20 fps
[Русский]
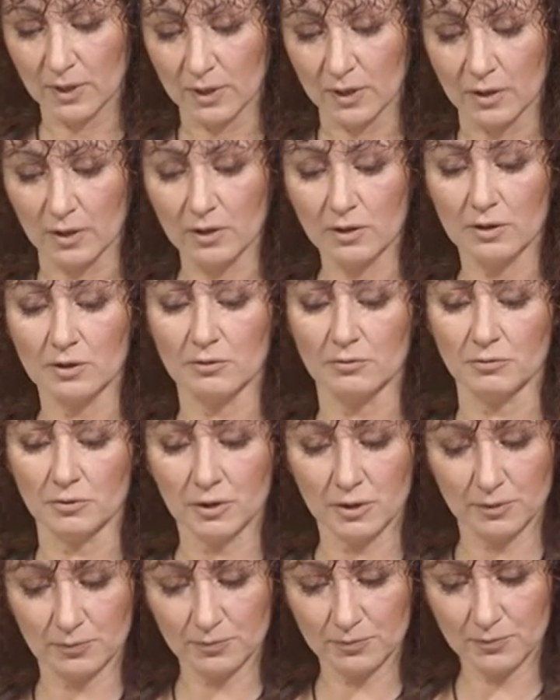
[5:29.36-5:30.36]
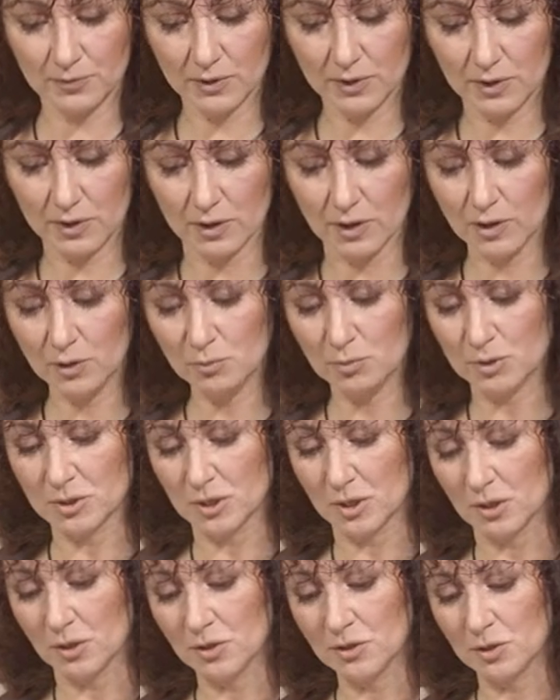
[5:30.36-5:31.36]
«Эх вы!» Иоанн
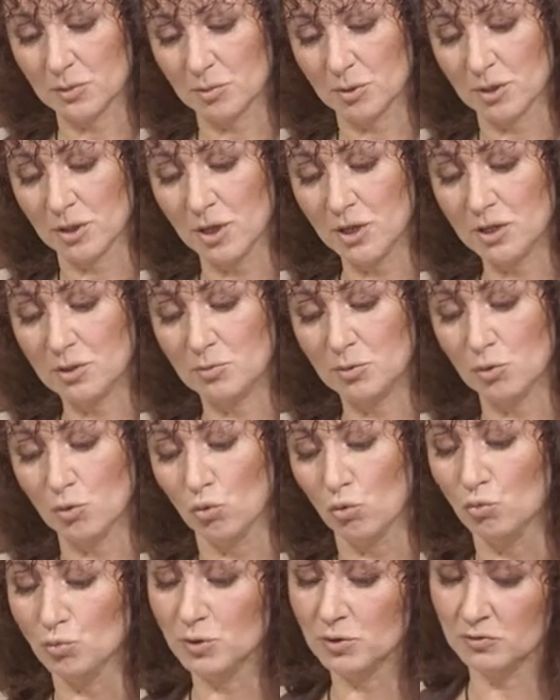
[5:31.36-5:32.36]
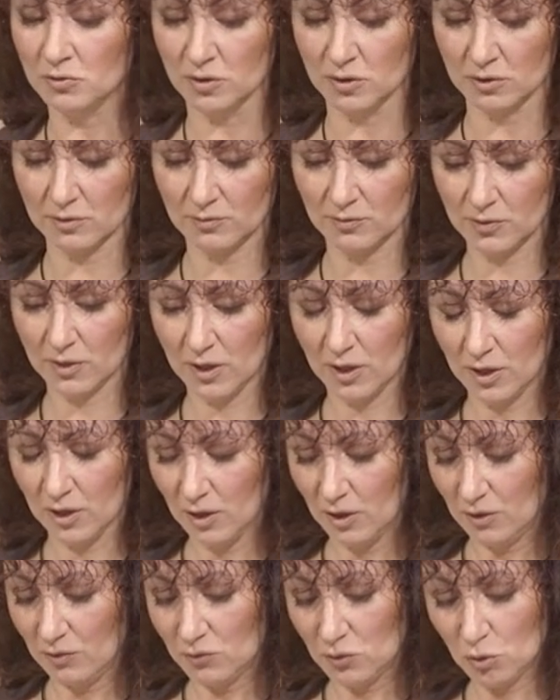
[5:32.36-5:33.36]
постарался придать себе умный вид.
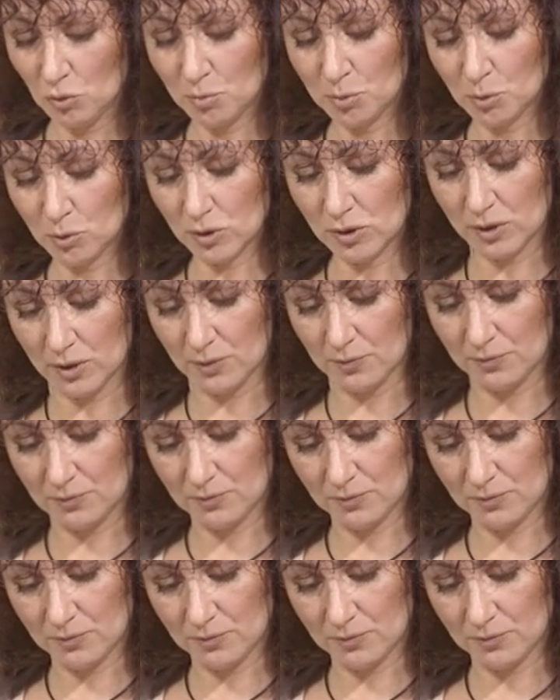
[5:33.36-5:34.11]
«Все просто.